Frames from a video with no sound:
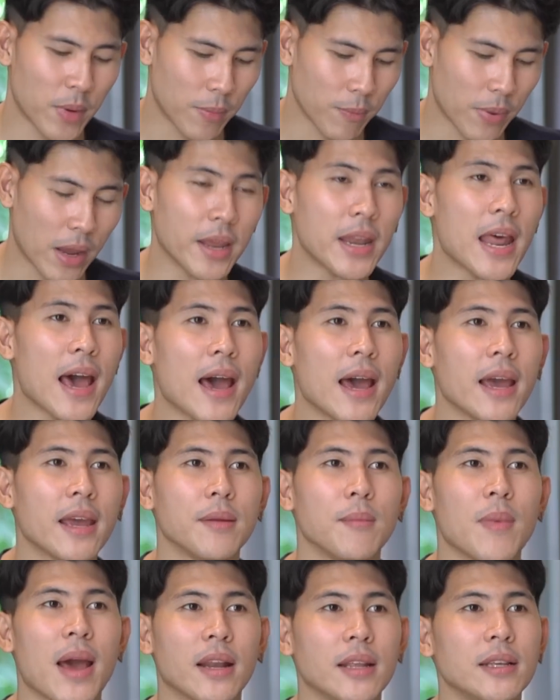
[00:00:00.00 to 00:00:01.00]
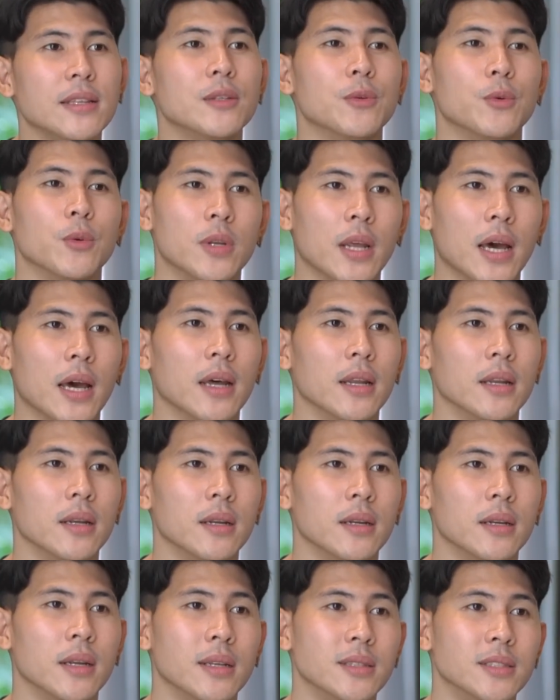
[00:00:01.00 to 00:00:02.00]
นไปได้มากที่สุดอะ
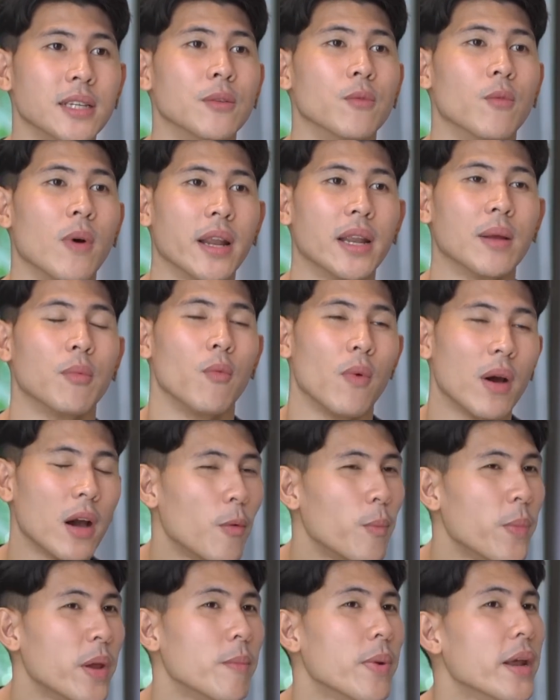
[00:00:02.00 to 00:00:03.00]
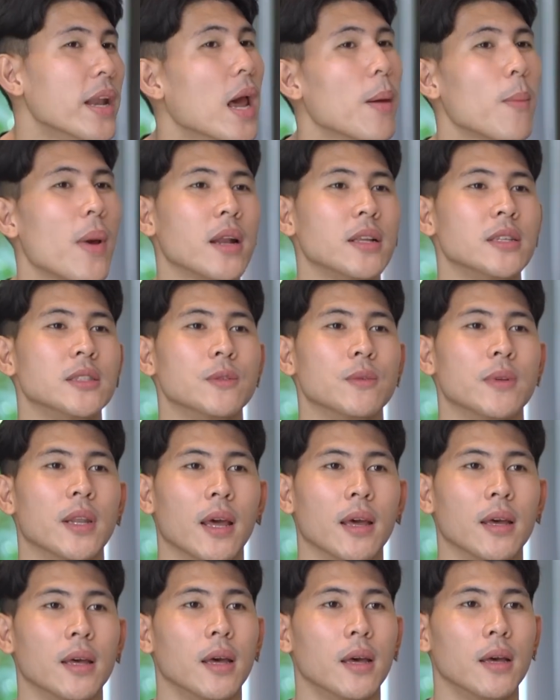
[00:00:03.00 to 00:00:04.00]
ใน7วันนะผมว่าเขาเป็นไปได้มากที่สุด
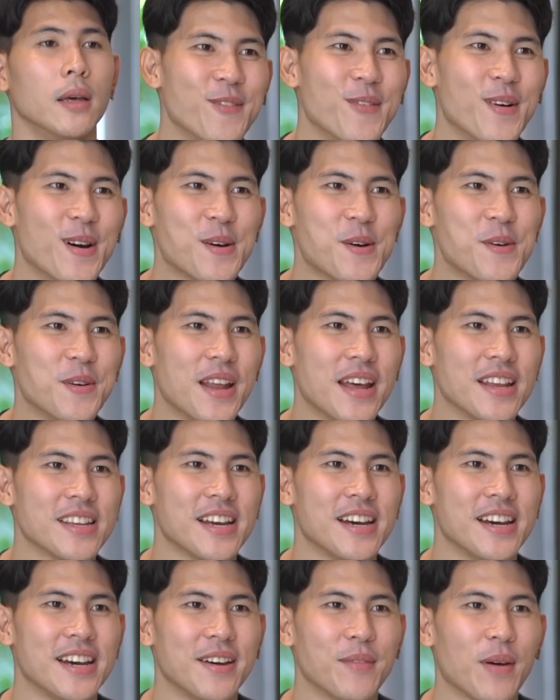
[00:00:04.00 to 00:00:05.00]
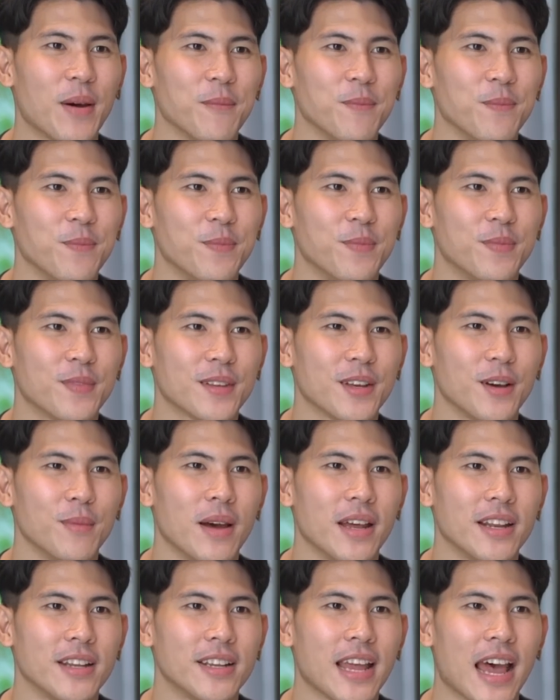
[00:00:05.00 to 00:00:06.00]
นะผมว่าเขาน่าจะแบบก็
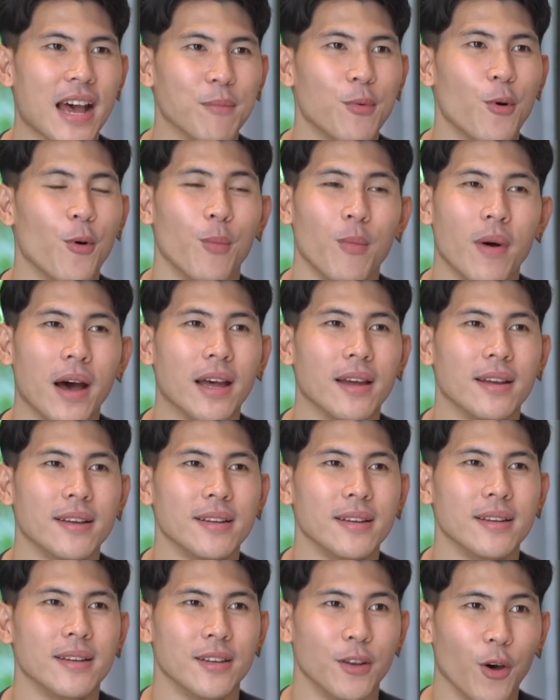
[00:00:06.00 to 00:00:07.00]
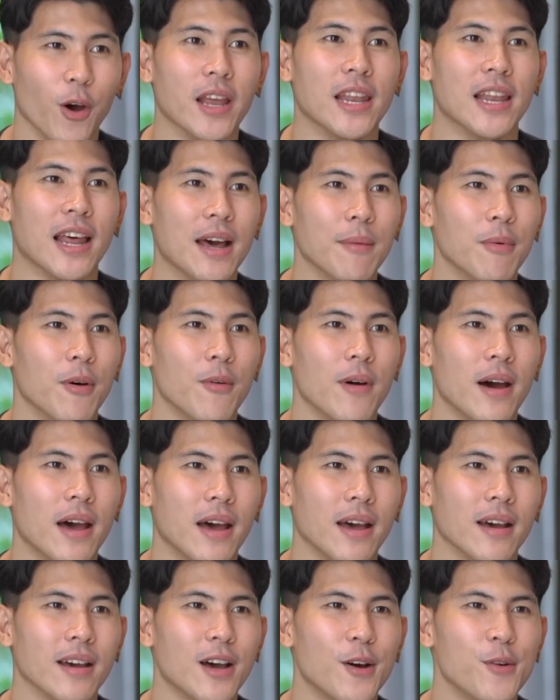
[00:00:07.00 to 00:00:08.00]
มาทางผมอะหน่อยแล้วเพราะว่า
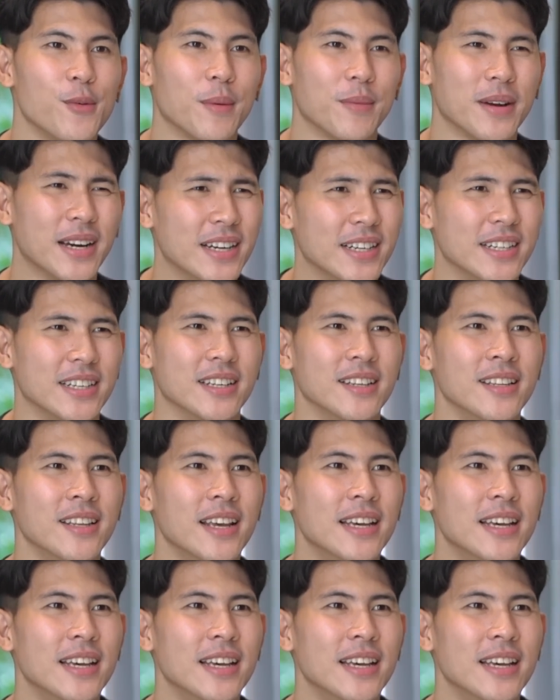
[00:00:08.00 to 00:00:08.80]
เขาแบบเขิน